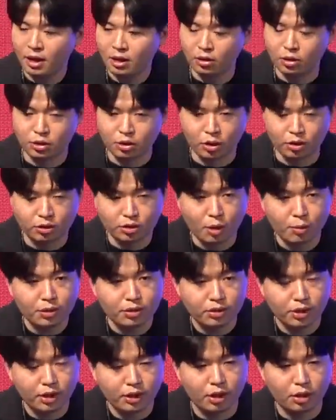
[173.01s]
그래서 저희
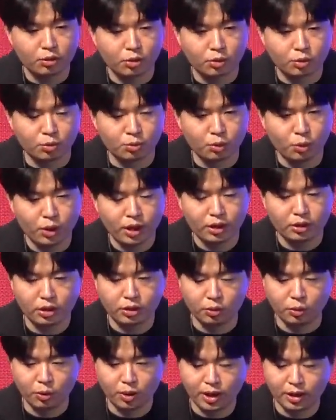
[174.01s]
서비스에 대해서 좀
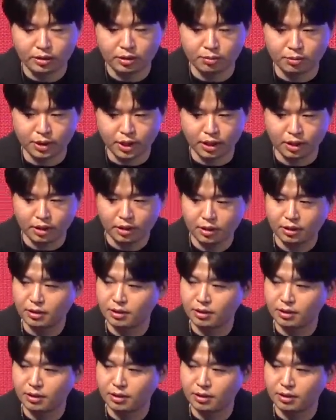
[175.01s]
소개해드리도록 하겠습니다.